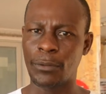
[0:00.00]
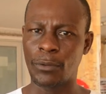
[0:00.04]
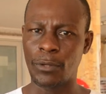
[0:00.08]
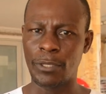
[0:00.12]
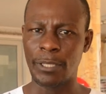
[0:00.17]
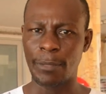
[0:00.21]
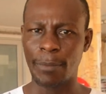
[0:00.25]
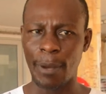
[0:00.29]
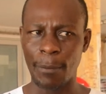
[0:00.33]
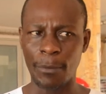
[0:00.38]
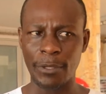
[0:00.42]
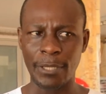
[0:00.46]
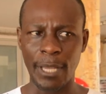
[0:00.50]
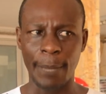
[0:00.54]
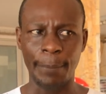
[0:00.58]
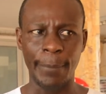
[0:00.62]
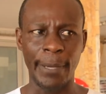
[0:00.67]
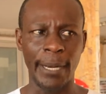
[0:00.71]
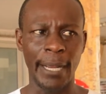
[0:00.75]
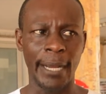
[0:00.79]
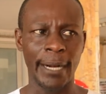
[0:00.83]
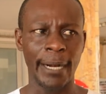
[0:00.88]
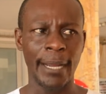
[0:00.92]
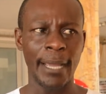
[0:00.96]
Entonces vamos a
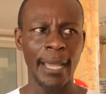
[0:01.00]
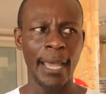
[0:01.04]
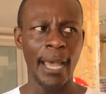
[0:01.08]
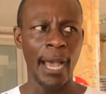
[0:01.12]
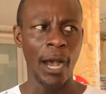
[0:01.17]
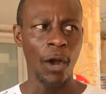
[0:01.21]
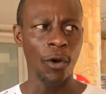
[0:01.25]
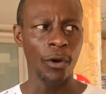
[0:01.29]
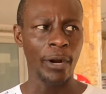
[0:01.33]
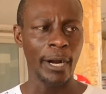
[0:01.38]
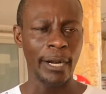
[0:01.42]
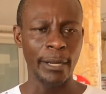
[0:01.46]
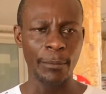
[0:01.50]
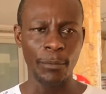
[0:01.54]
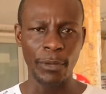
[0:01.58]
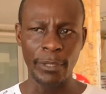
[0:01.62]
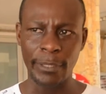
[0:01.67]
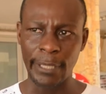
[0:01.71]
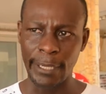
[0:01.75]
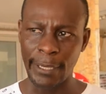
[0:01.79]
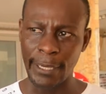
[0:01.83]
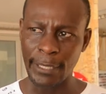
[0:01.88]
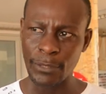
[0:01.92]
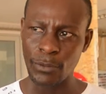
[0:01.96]
apelar a organismos
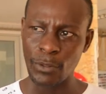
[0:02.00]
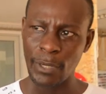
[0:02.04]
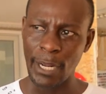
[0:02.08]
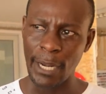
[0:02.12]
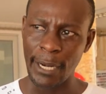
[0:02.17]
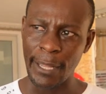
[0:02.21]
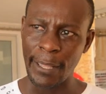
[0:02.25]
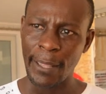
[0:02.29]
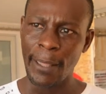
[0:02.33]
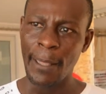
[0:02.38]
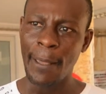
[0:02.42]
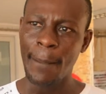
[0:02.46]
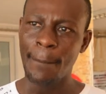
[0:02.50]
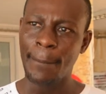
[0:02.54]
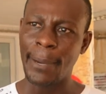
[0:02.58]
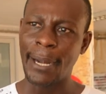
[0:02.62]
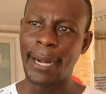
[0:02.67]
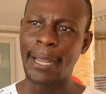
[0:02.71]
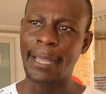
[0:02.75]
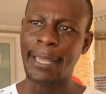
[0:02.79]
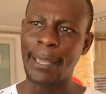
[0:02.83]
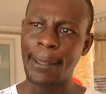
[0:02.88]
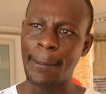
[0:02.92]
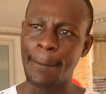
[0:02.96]
internacionales
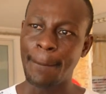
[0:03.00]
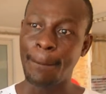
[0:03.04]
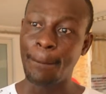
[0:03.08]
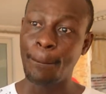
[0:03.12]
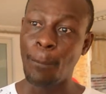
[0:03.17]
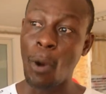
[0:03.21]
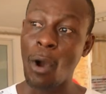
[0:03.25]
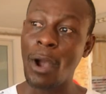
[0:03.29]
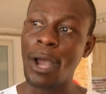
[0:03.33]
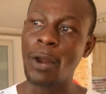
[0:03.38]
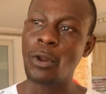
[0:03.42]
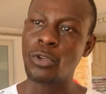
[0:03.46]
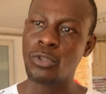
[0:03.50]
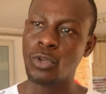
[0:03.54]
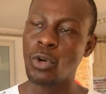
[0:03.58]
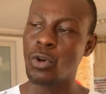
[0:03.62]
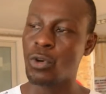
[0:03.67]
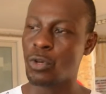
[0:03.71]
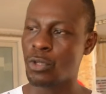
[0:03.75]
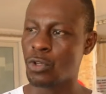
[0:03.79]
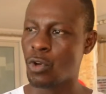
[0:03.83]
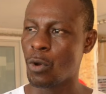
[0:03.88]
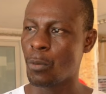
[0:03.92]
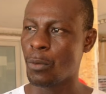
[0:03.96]
para que pongan los
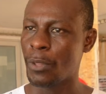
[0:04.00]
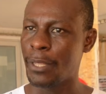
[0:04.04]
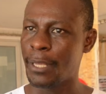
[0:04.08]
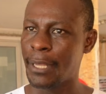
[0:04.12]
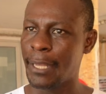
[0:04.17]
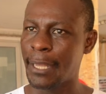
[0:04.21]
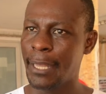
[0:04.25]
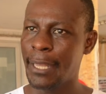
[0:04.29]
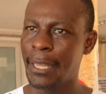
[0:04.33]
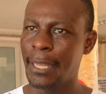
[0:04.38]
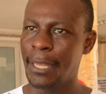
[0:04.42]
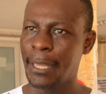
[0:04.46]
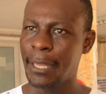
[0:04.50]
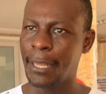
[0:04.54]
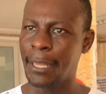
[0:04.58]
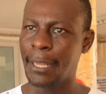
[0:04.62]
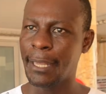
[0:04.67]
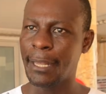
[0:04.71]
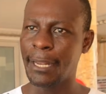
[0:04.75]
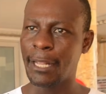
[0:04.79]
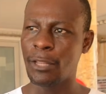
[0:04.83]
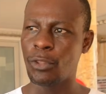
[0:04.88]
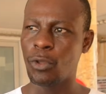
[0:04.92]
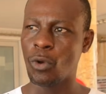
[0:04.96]
ojos, como dije
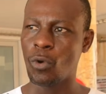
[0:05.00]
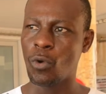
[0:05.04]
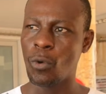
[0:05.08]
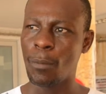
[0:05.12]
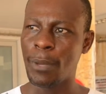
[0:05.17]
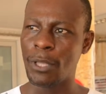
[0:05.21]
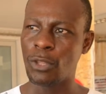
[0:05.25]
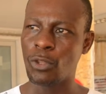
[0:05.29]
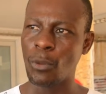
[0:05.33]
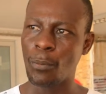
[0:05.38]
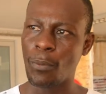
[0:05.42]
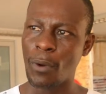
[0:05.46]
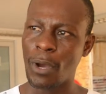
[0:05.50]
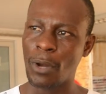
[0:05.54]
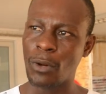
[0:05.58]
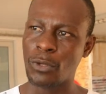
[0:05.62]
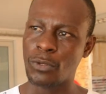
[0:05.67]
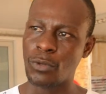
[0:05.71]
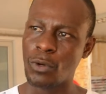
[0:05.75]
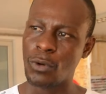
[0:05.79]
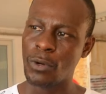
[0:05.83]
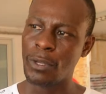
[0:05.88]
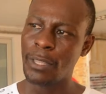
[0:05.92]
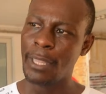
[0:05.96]
en el documento, pongan
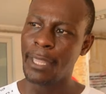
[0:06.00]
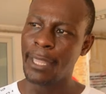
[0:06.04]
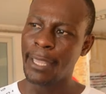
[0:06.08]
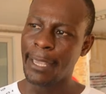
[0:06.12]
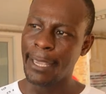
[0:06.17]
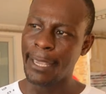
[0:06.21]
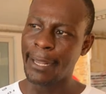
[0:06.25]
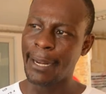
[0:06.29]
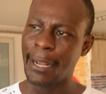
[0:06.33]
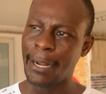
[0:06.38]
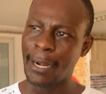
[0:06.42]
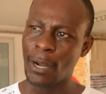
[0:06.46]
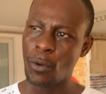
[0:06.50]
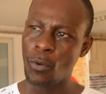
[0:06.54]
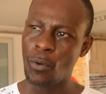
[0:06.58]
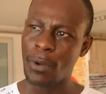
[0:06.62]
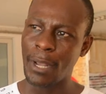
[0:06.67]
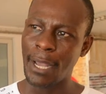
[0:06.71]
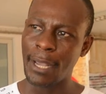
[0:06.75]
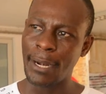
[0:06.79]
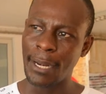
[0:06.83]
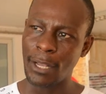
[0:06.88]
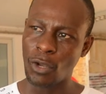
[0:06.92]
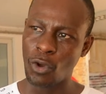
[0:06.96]
los ojos en
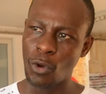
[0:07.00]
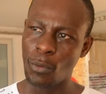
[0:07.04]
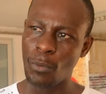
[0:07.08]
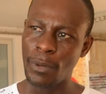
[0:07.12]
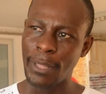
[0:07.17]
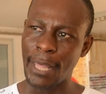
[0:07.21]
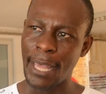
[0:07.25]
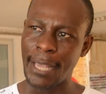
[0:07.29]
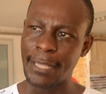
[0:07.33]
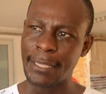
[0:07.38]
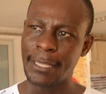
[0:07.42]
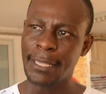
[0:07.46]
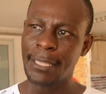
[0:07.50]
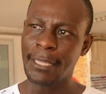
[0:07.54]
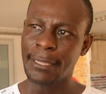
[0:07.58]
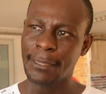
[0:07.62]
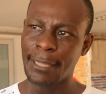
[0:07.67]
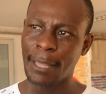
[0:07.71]
Arauca, en las comunidades,